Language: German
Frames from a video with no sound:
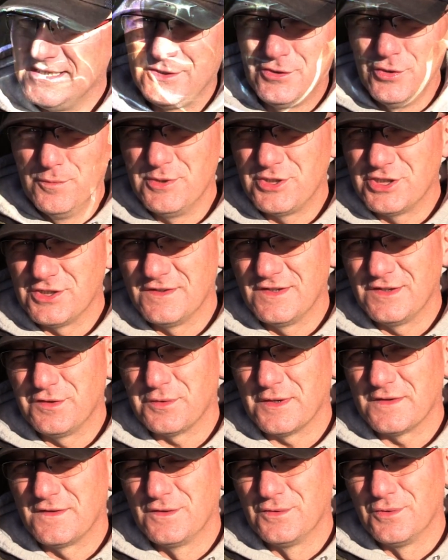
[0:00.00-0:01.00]
Die typische
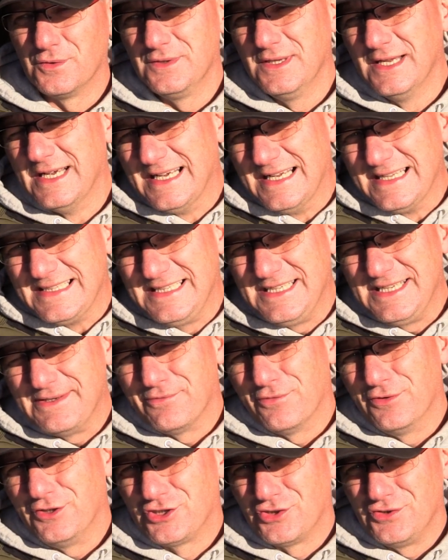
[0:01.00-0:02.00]
Situation, die
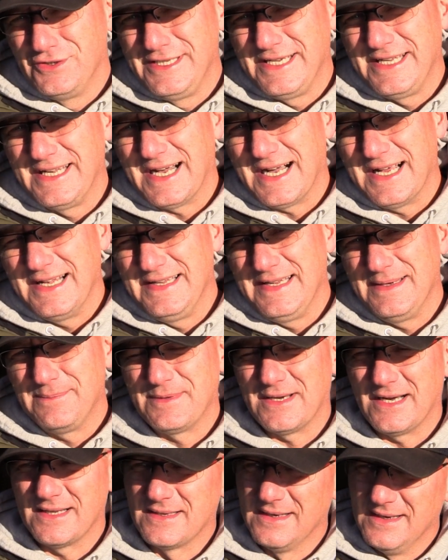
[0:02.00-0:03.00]
wohl schon jeder
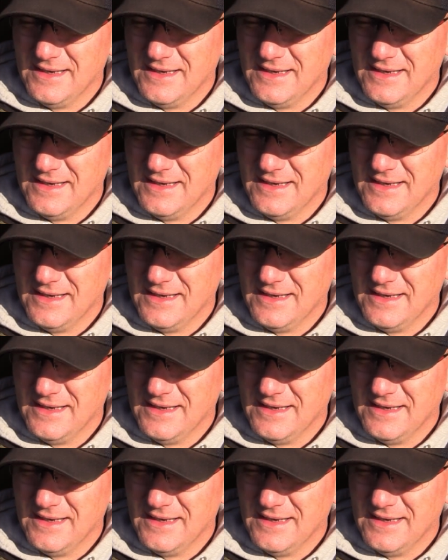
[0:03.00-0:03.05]
erlebt hat.